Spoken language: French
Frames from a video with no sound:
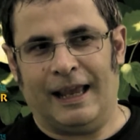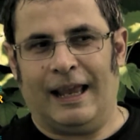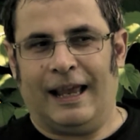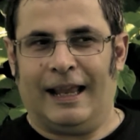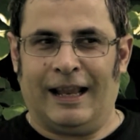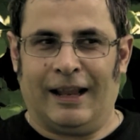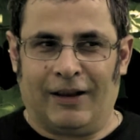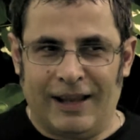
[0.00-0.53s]

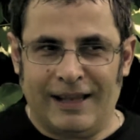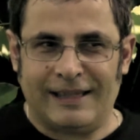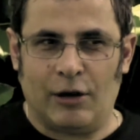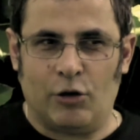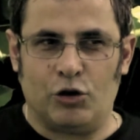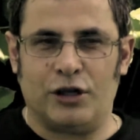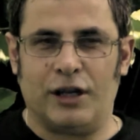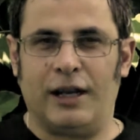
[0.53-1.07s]
Alors là, c'est le
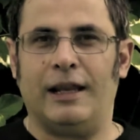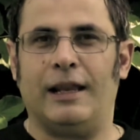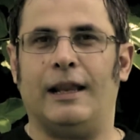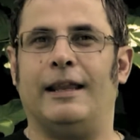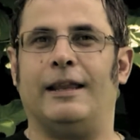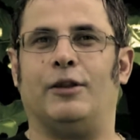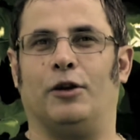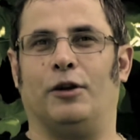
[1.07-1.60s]
génie
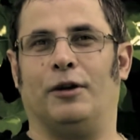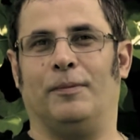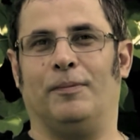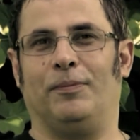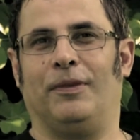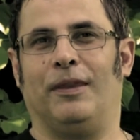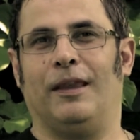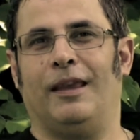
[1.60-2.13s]
d'éditeur.
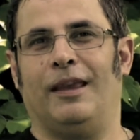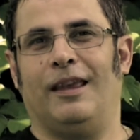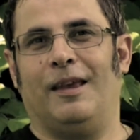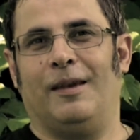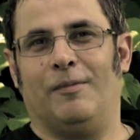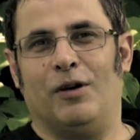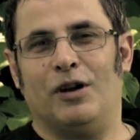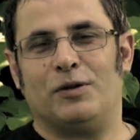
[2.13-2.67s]

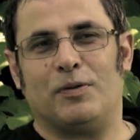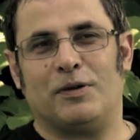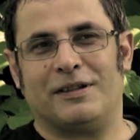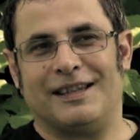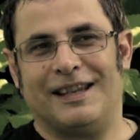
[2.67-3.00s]
Moi, je pensais